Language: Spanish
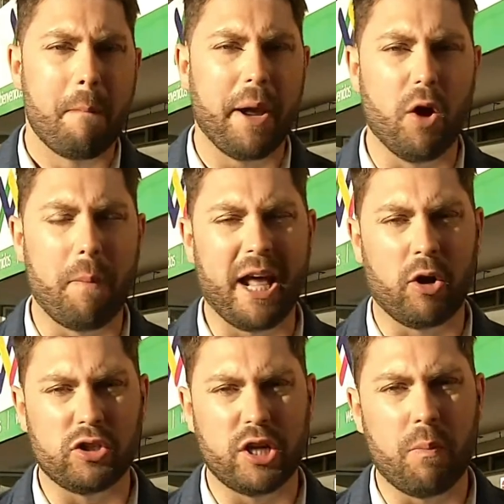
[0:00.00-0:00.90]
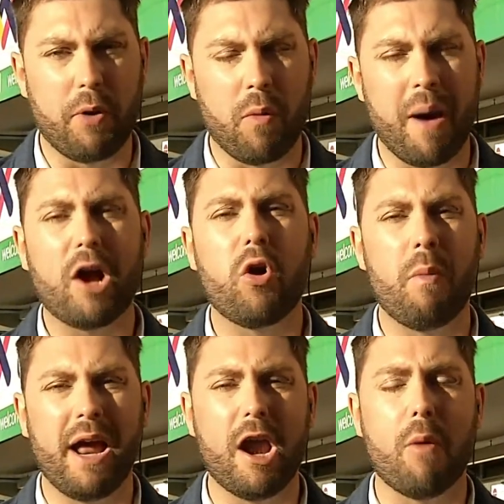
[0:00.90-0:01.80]
Pero para conocer un poco más
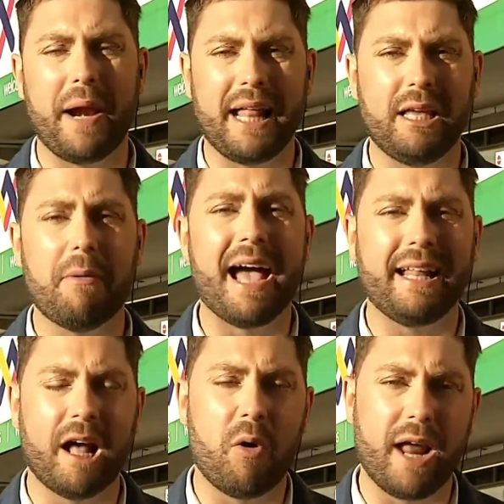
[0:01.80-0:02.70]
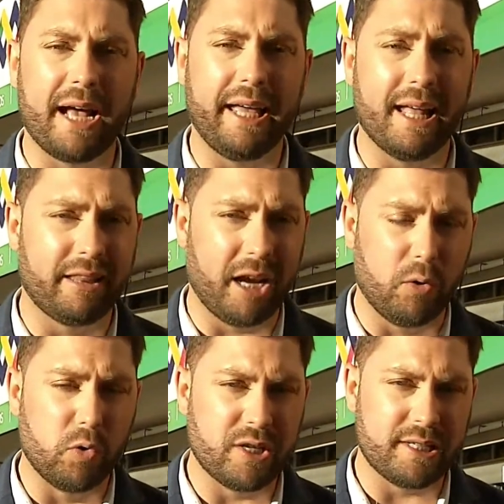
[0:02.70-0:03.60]
cómo es la operativa a esta hora aquí en Tres
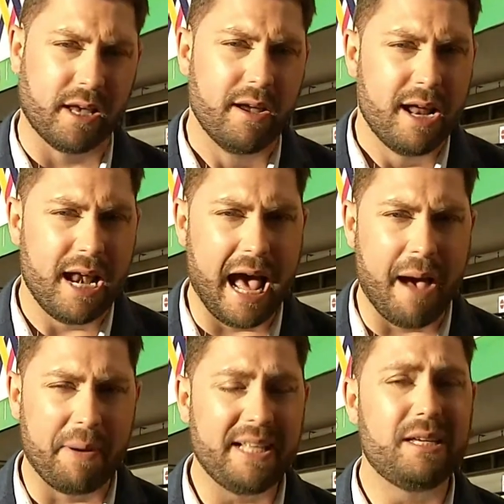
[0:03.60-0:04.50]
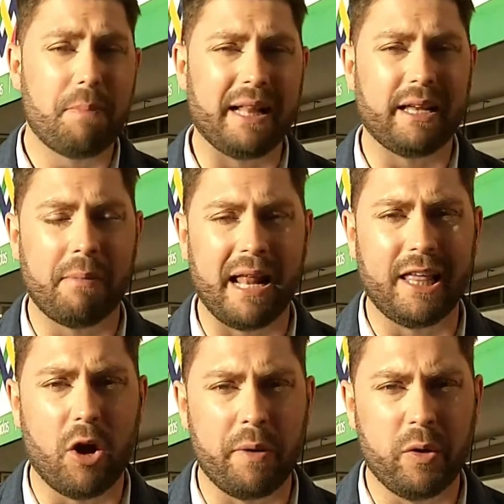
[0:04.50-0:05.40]
Cruces, la principal terminal
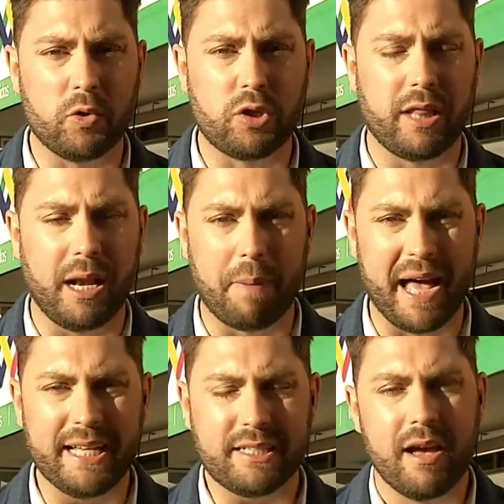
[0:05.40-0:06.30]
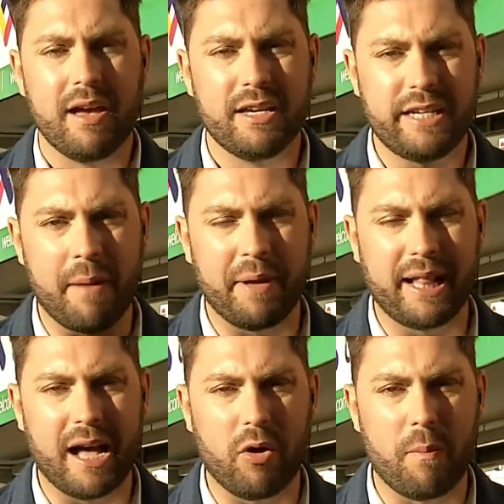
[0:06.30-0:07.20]
de ómnibus del país, ya me
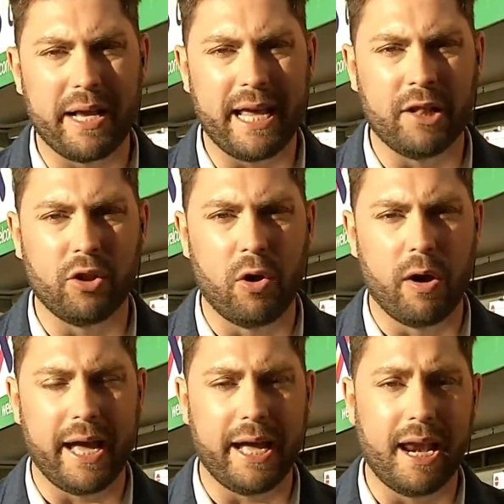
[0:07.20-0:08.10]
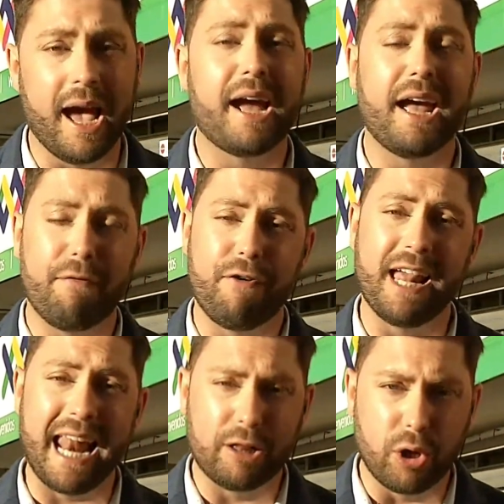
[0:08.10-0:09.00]
está acompañando el jefe
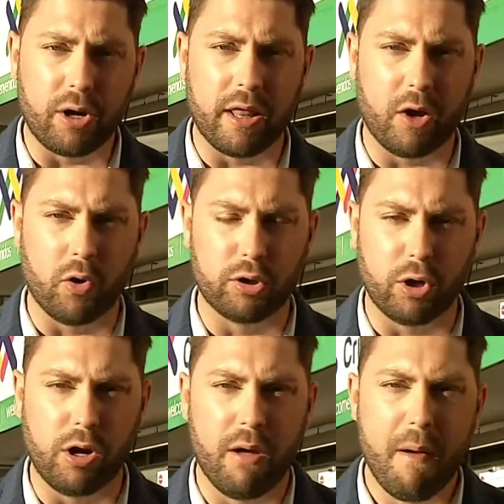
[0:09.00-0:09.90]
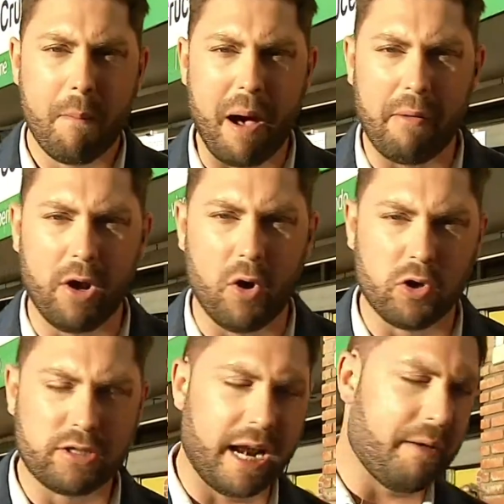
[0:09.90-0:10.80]
de la torre de control,
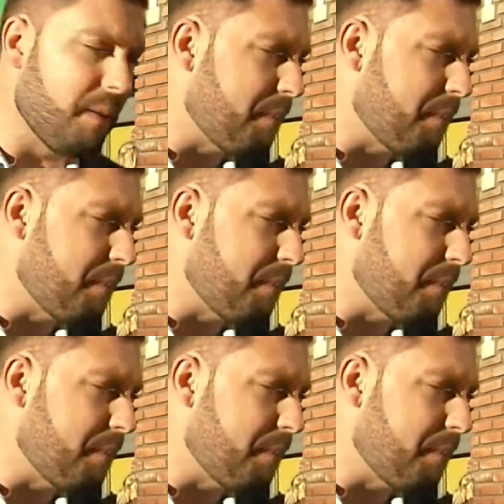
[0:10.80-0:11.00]
Pablo Saraví.